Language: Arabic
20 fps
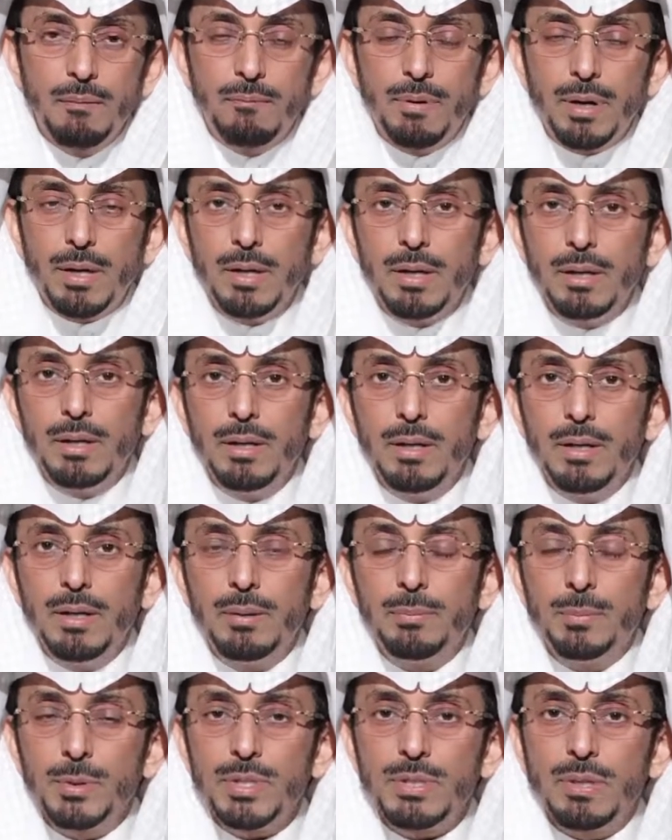فقال لها
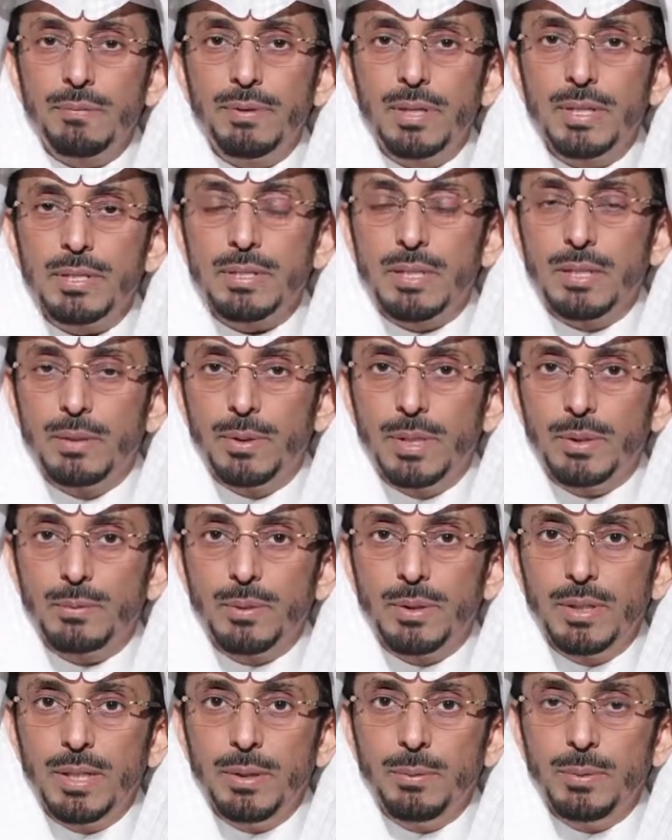المصطفى صلوات
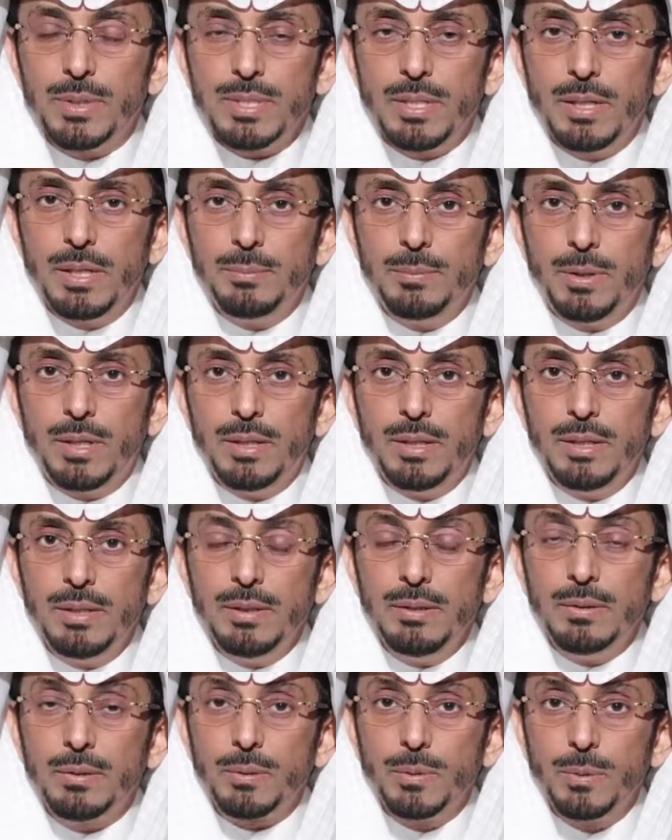الله وسلامه
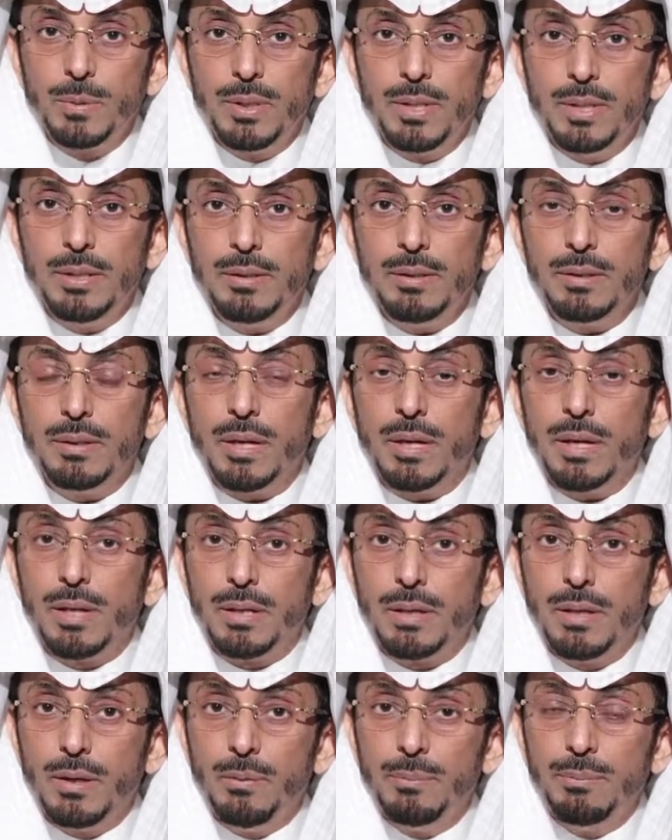عليه قولي
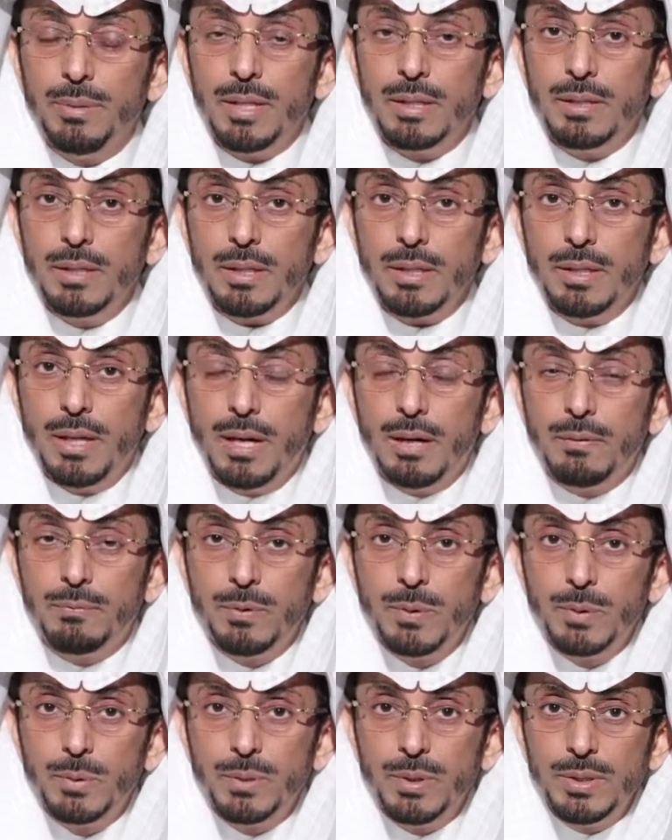اللهم انك
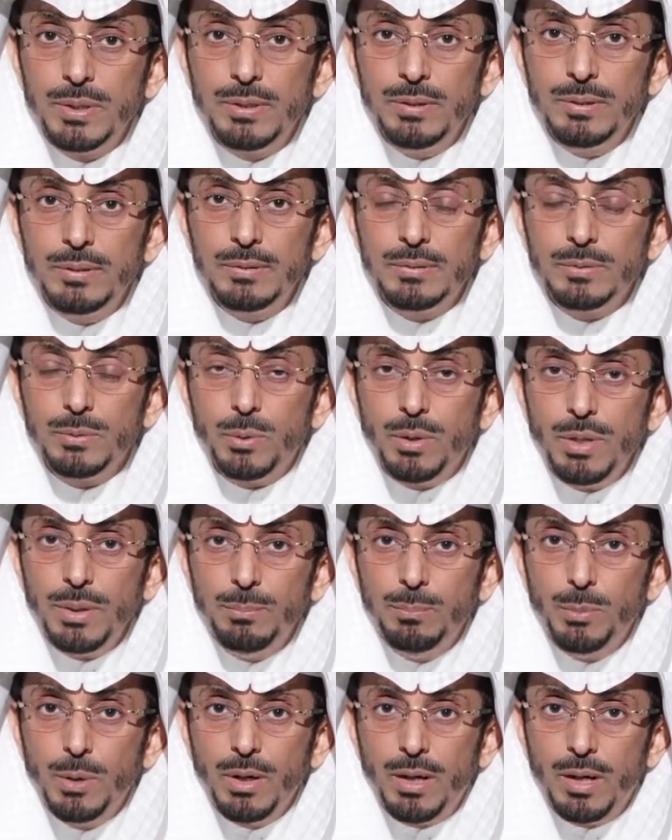عفو
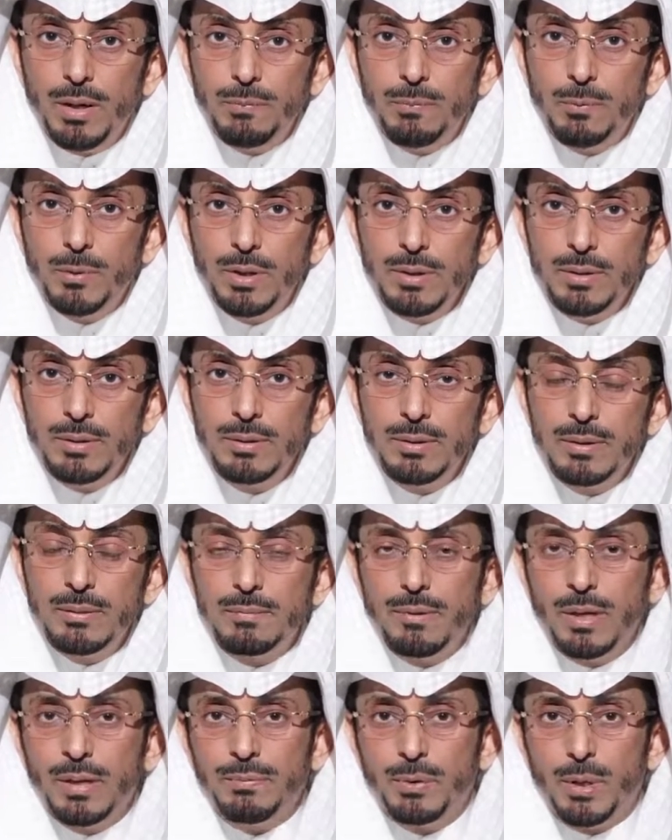تحب العفو
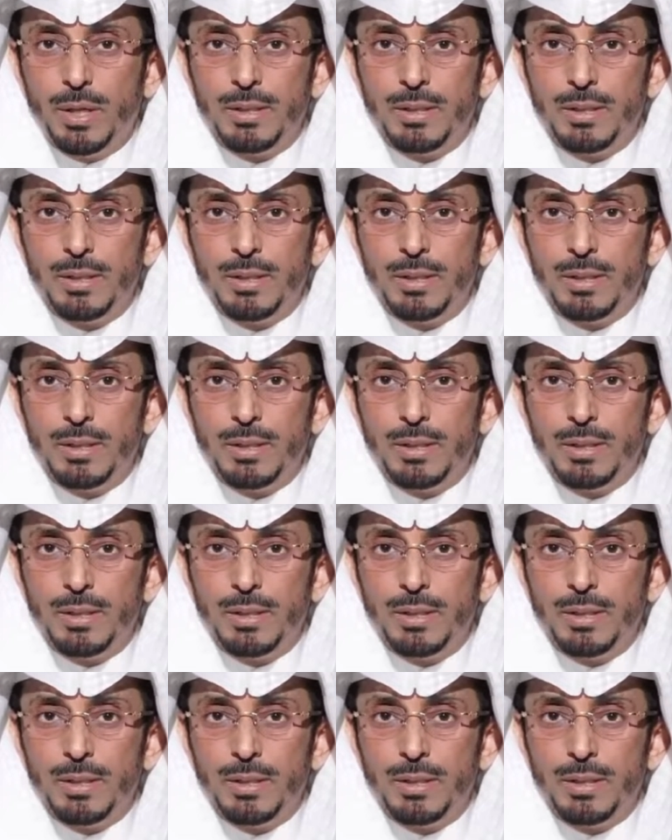فاعف